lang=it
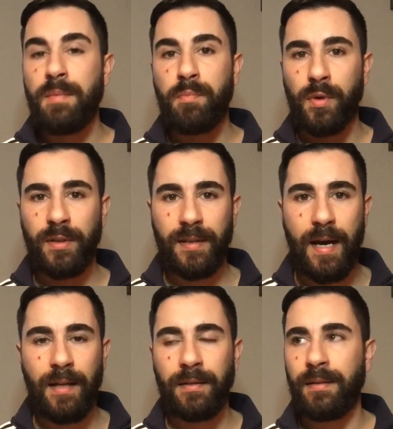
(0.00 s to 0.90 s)

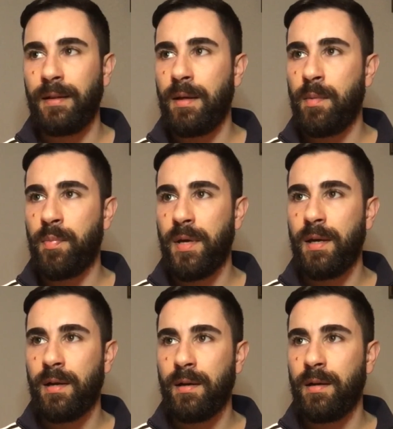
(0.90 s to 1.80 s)
importante
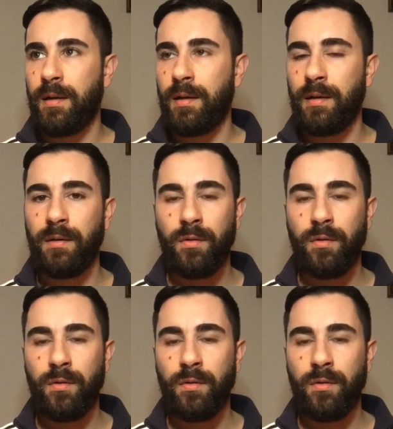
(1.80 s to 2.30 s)
per eh,